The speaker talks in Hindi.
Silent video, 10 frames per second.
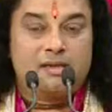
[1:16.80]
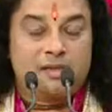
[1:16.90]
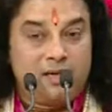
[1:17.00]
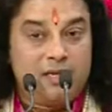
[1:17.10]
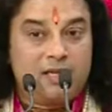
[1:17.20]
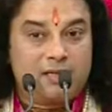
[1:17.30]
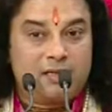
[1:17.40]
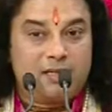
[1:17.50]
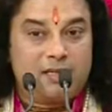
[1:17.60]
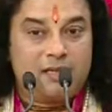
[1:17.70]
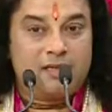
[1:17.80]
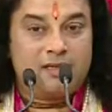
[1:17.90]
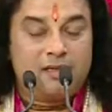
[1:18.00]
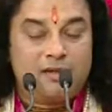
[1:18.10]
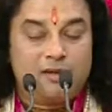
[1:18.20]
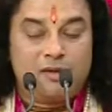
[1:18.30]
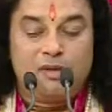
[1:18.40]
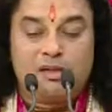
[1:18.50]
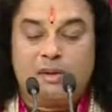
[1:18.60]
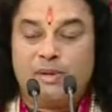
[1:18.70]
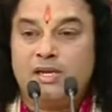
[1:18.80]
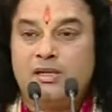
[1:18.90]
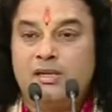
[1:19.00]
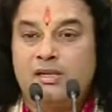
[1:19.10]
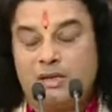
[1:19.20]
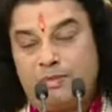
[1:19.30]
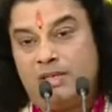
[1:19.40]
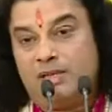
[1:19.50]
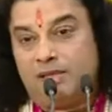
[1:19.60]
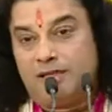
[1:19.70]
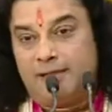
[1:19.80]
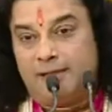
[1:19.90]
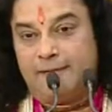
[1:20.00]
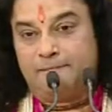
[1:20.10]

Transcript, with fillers: सहन करती है और हमें कृपा देती है